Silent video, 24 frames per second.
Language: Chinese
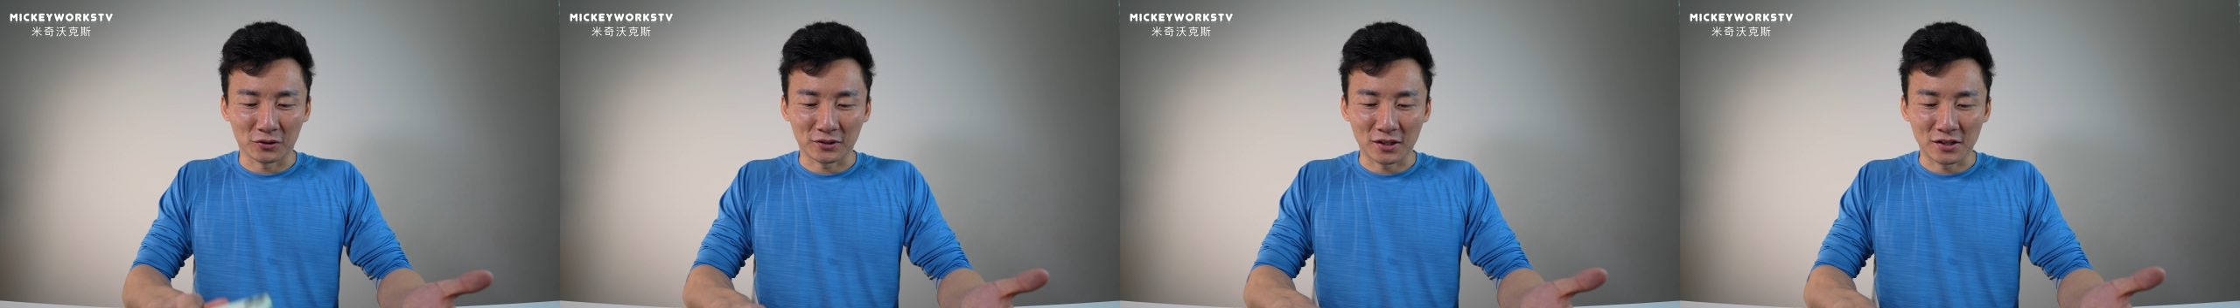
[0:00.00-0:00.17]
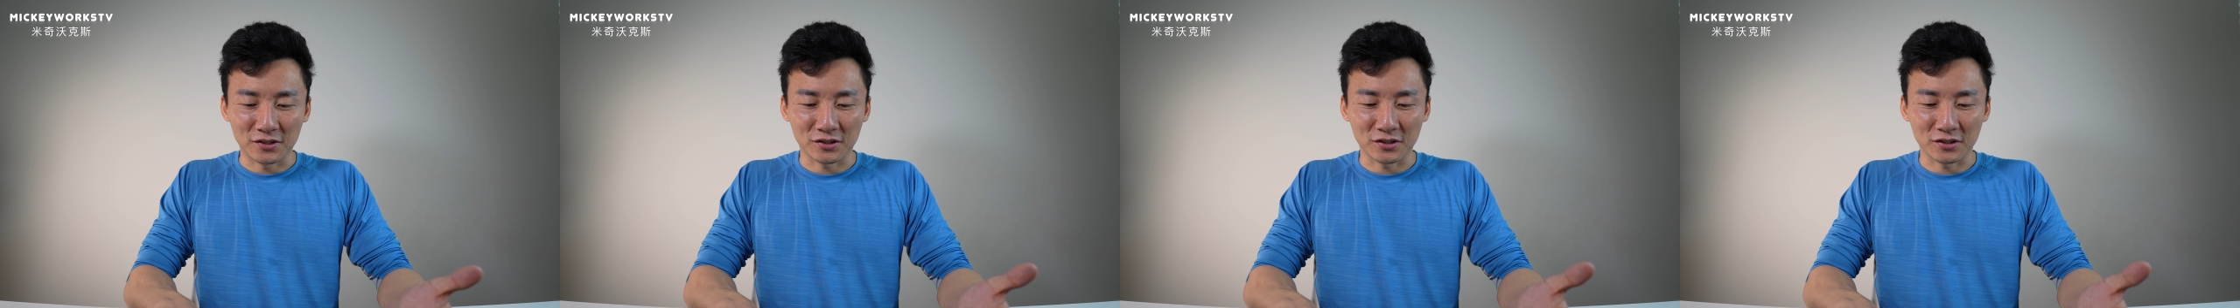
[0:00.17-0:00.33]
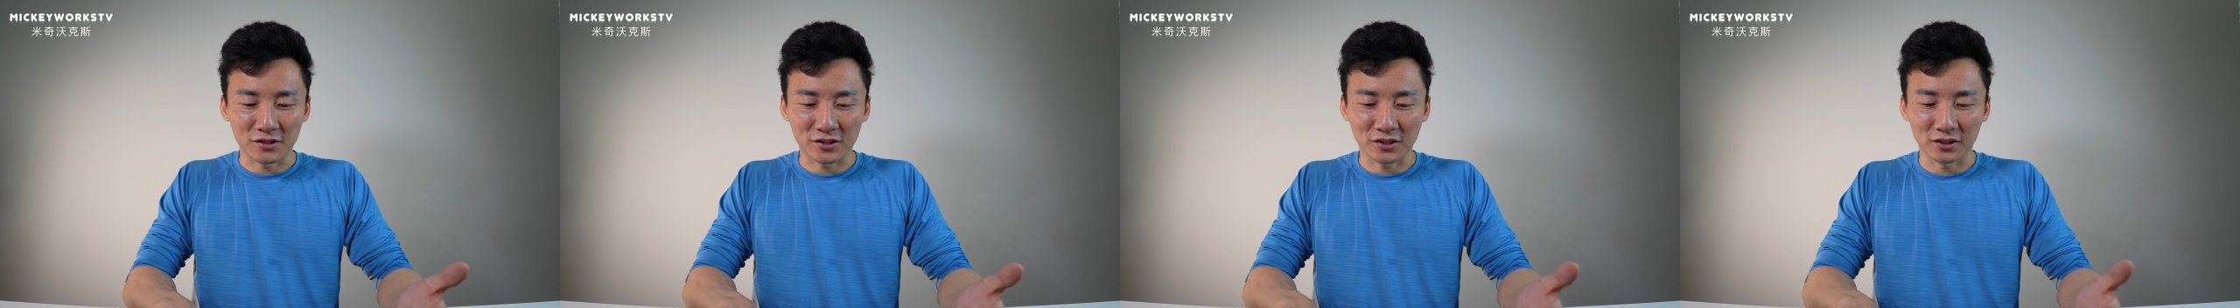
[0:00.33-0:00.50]
但
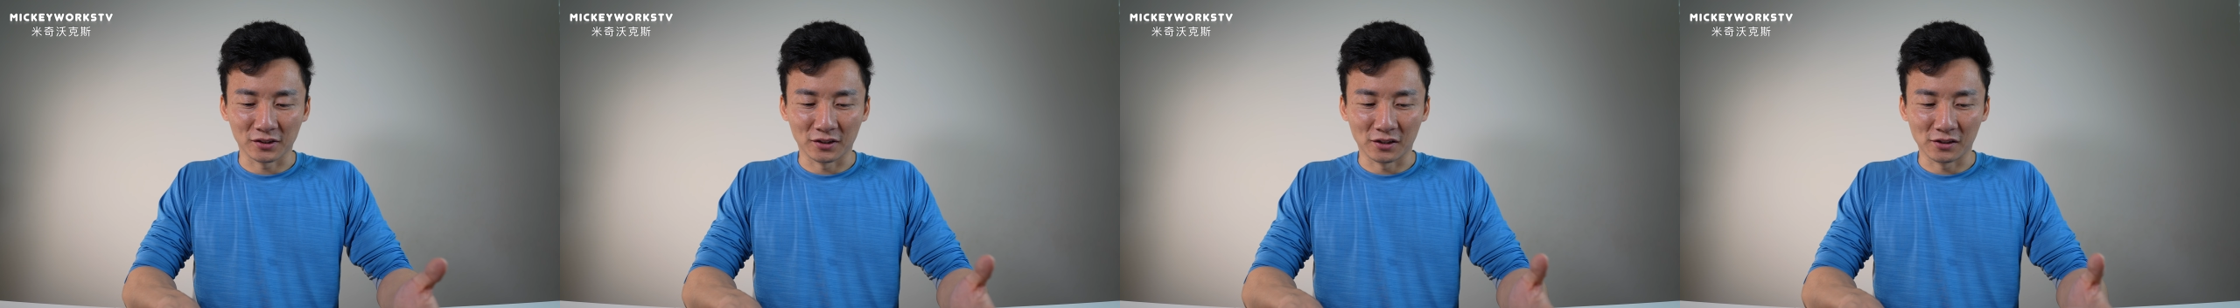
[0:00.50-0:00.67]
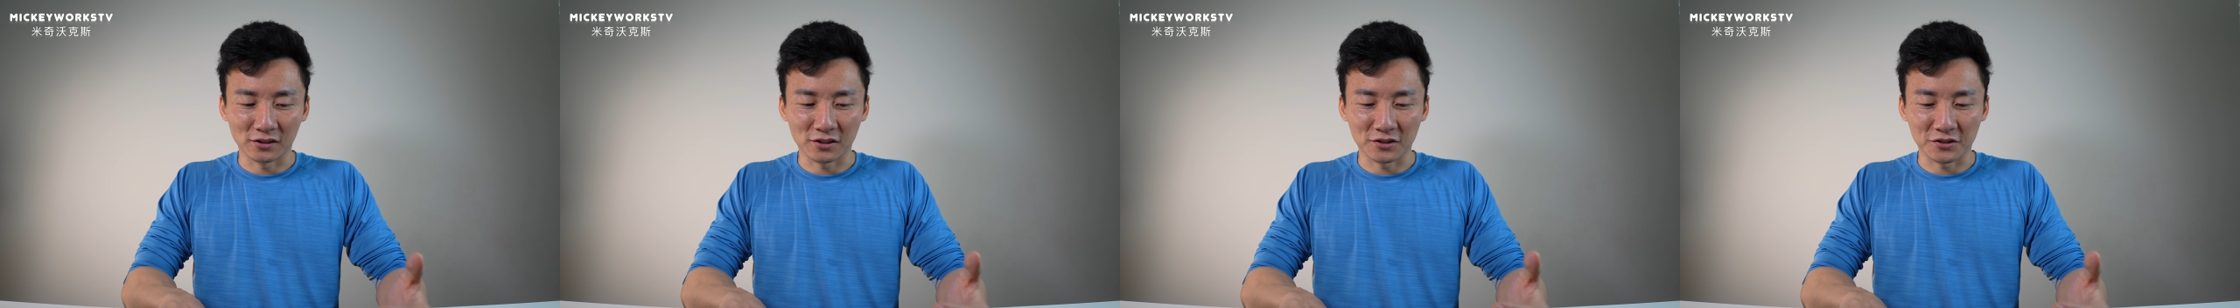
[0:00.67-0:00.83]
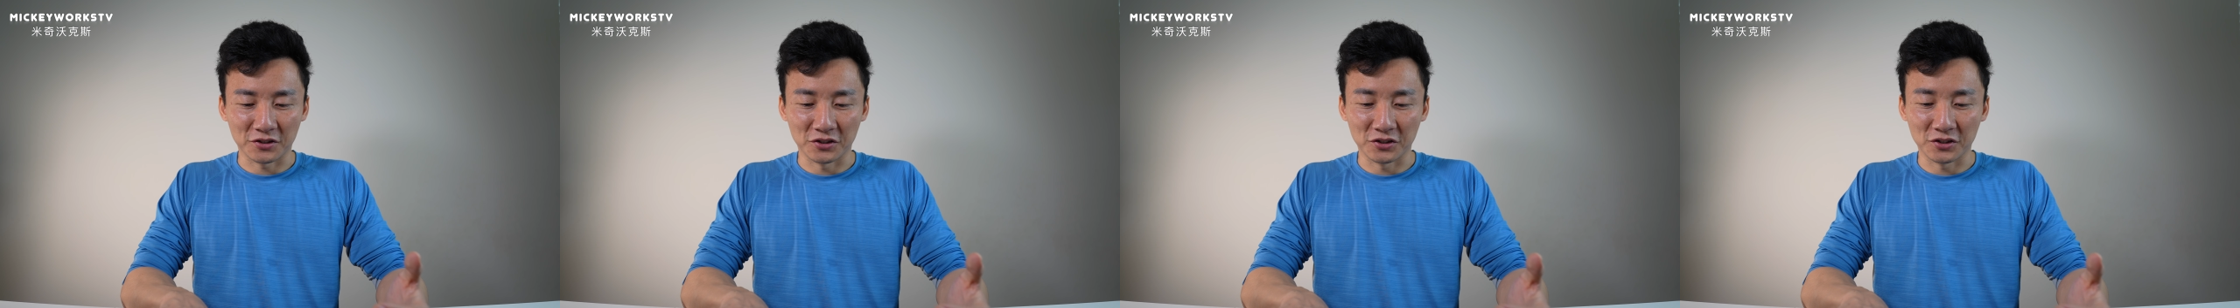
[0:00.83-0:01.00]
是性能
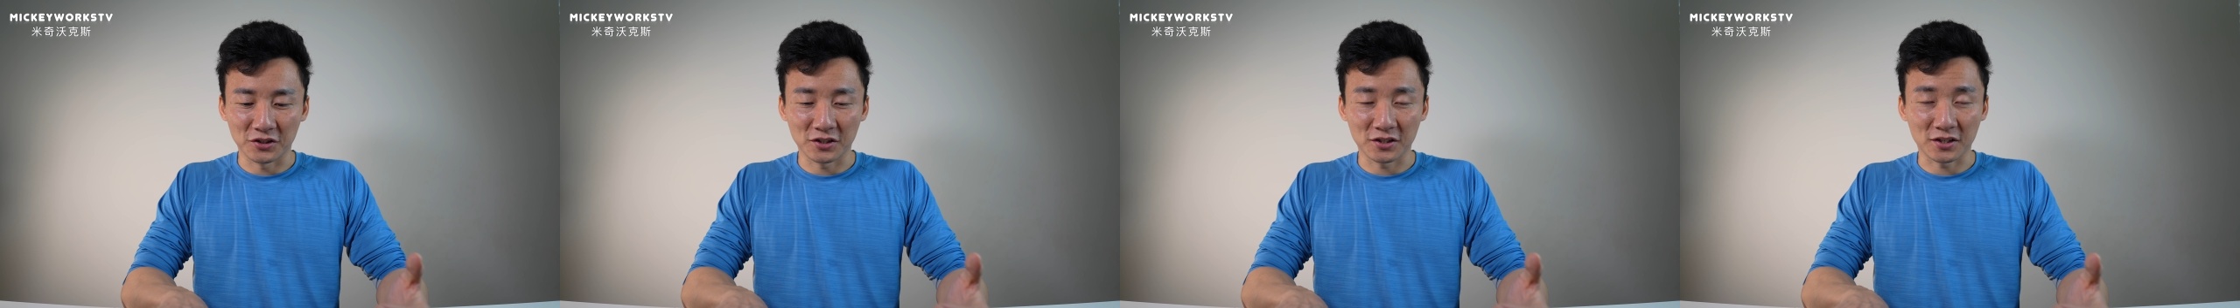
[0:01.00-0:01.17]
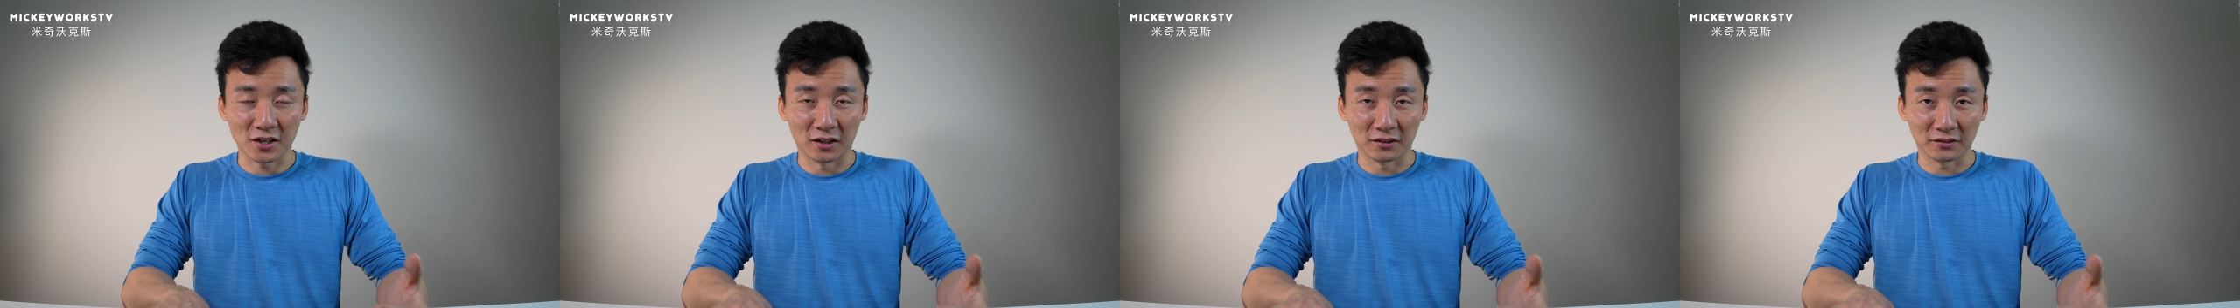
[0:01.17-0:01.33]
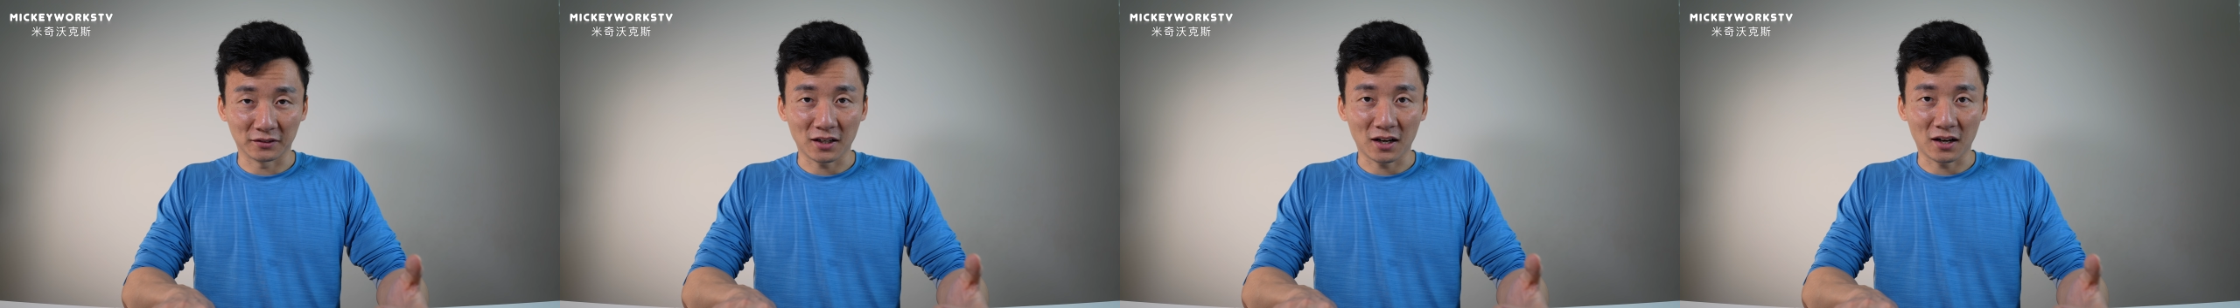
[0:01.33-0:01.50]
是极其
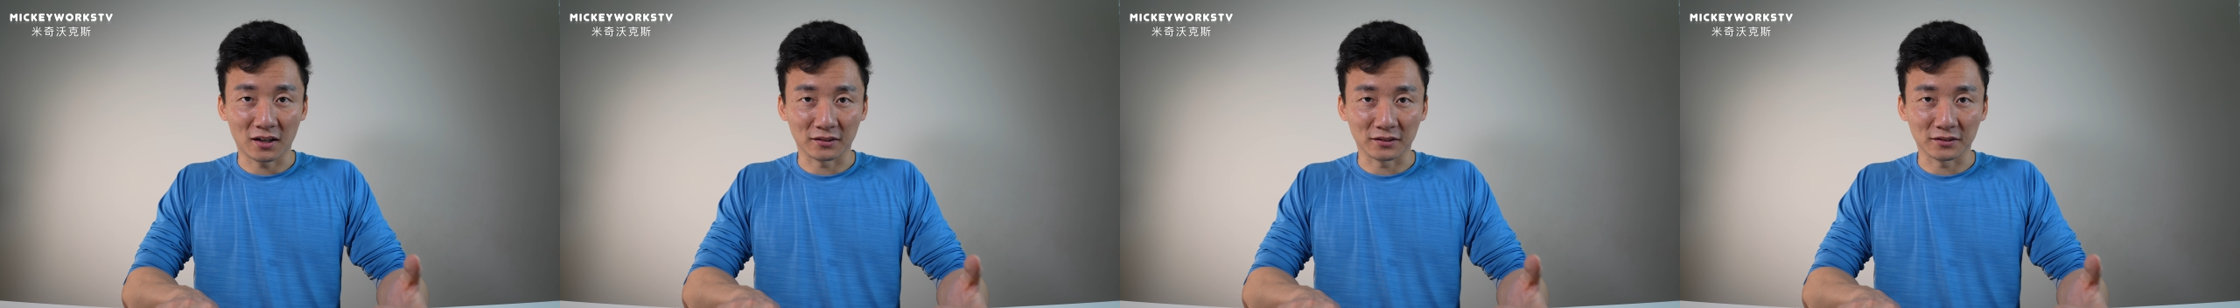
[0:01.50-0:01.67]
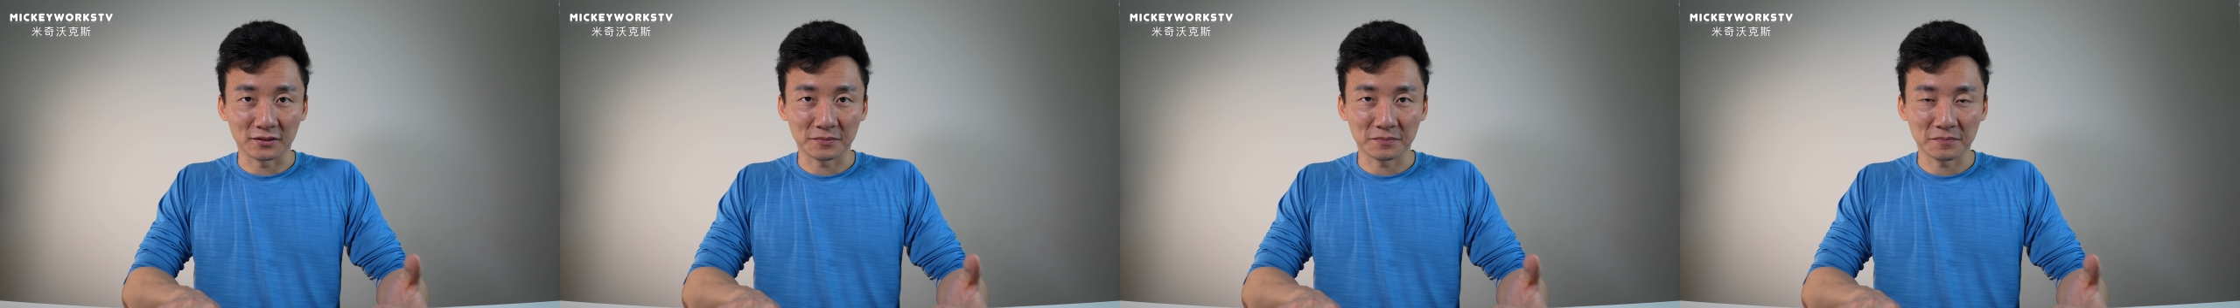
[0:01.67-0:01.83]
强大的。